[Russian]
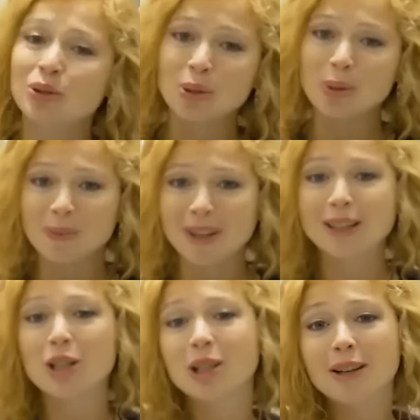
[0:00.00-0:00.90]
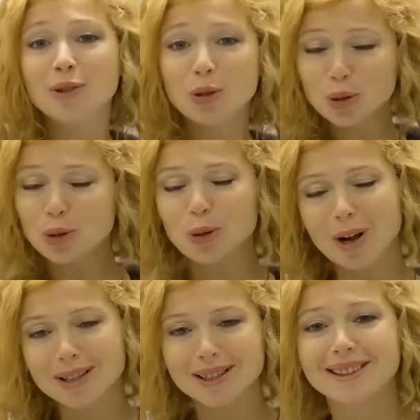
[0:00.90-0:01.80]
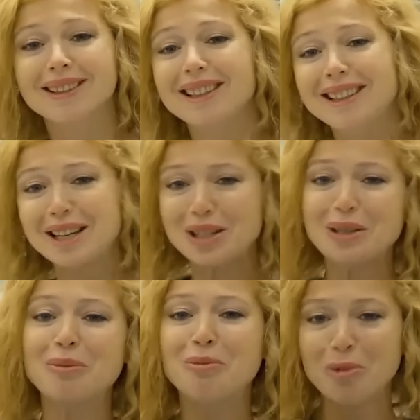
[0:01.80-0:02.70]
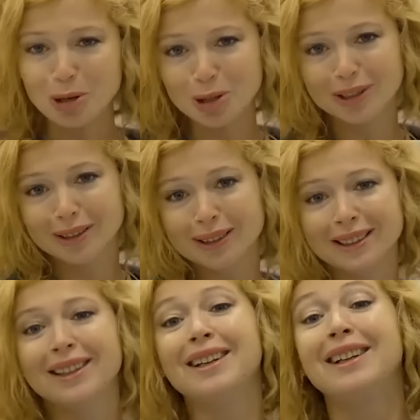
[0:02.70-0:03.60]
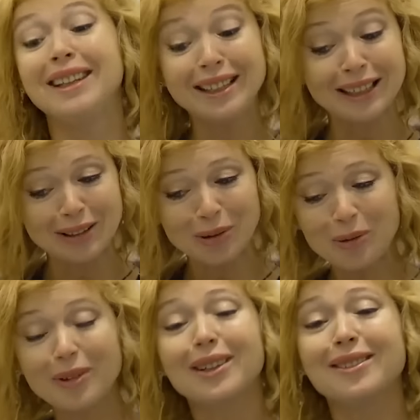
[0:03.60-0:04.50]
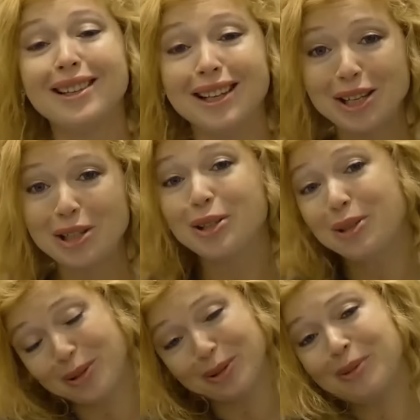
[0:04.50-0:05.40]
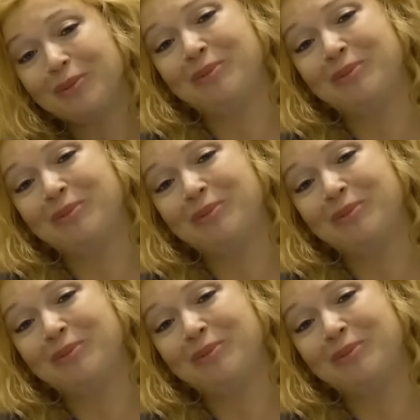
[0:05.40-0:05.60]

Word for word: – о возможности снова стать матерью. Ее мольбы были услышаны в 2017 году.